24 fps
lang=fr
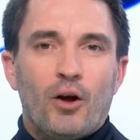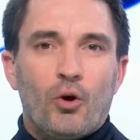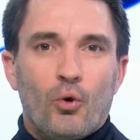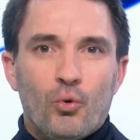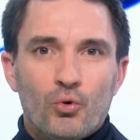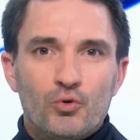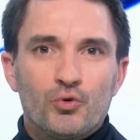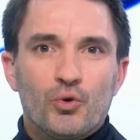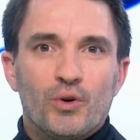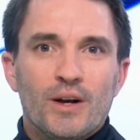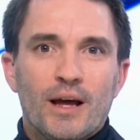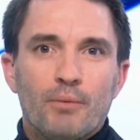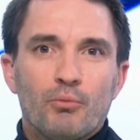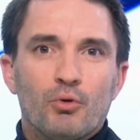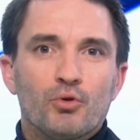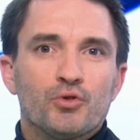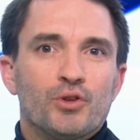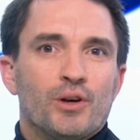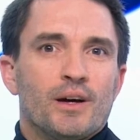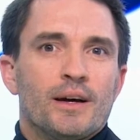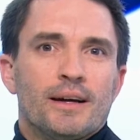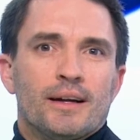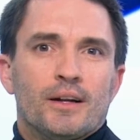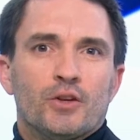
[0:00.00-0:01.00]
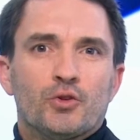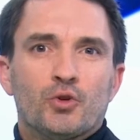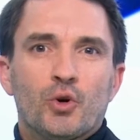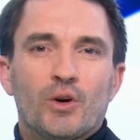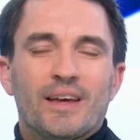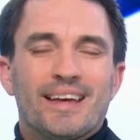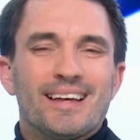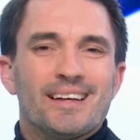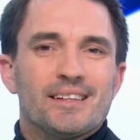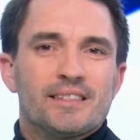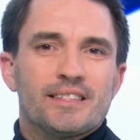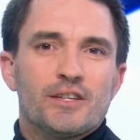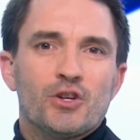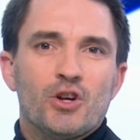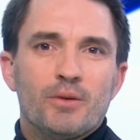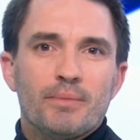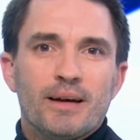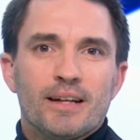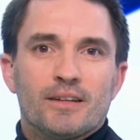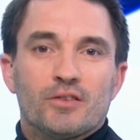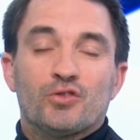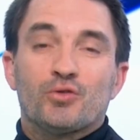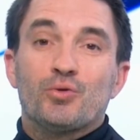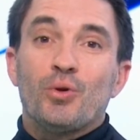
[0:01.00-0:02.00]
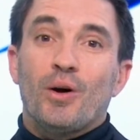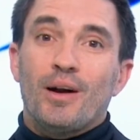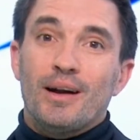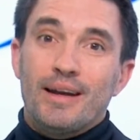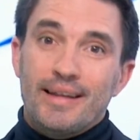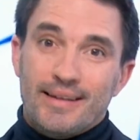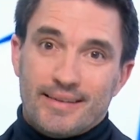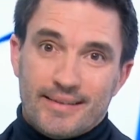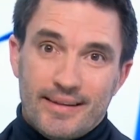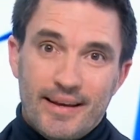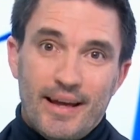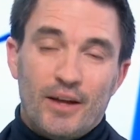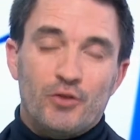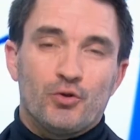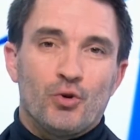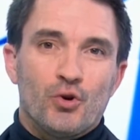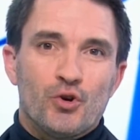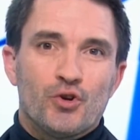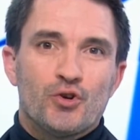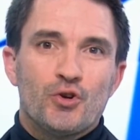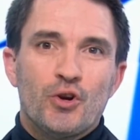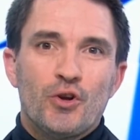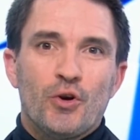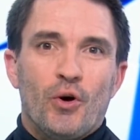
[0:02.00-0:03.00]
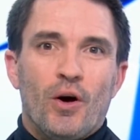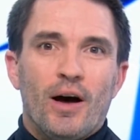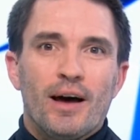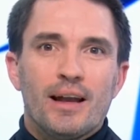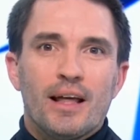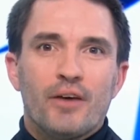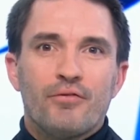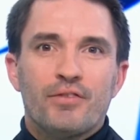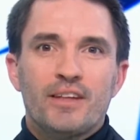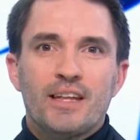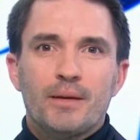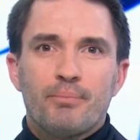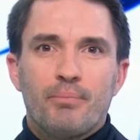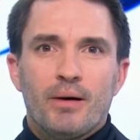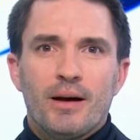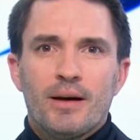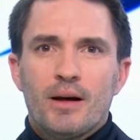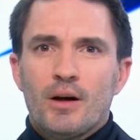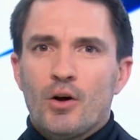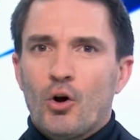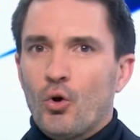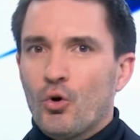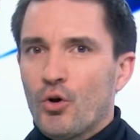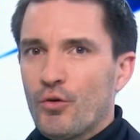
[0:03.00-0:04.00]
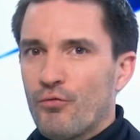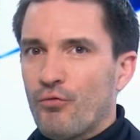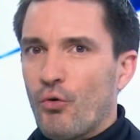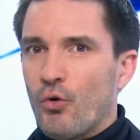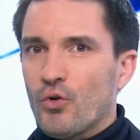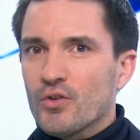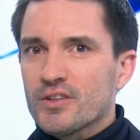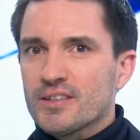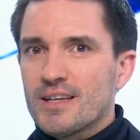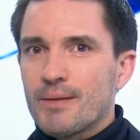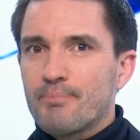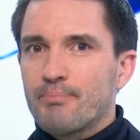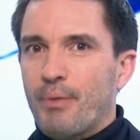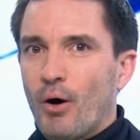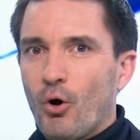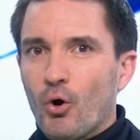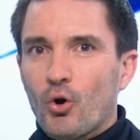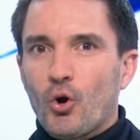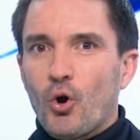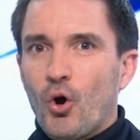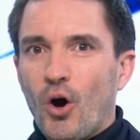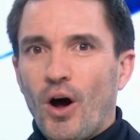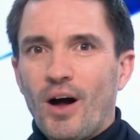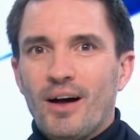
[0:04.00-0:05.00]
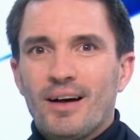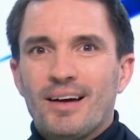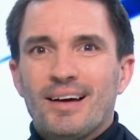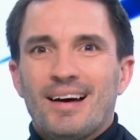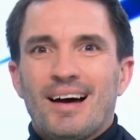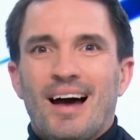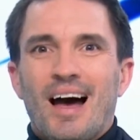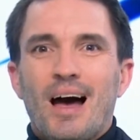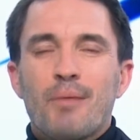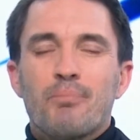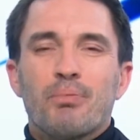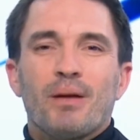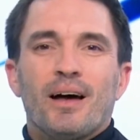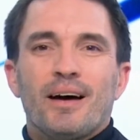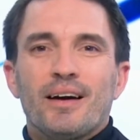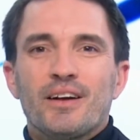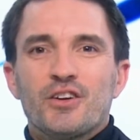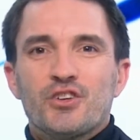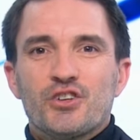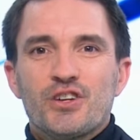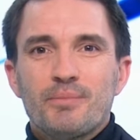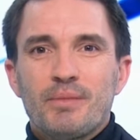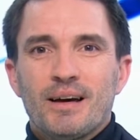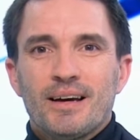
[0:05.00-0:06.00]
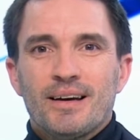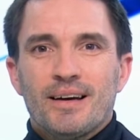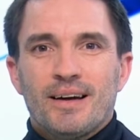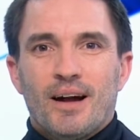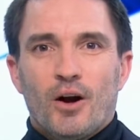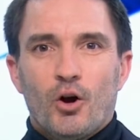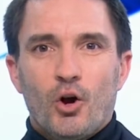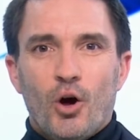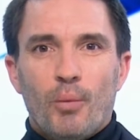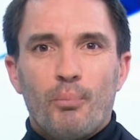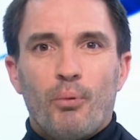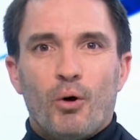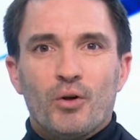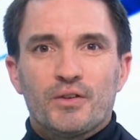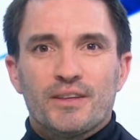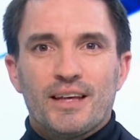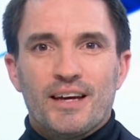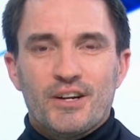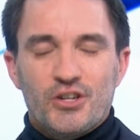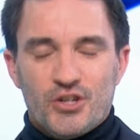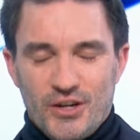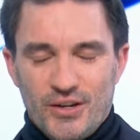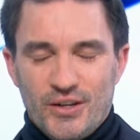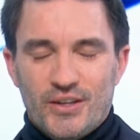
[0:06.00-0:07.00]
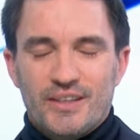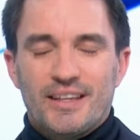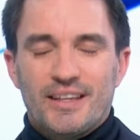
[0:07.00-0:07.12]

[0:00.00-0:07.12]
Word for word: un contre-la-montre de 15 km sur les terres de Julien Alaphilippe. Le Français, pas encore à plein régime, le reportage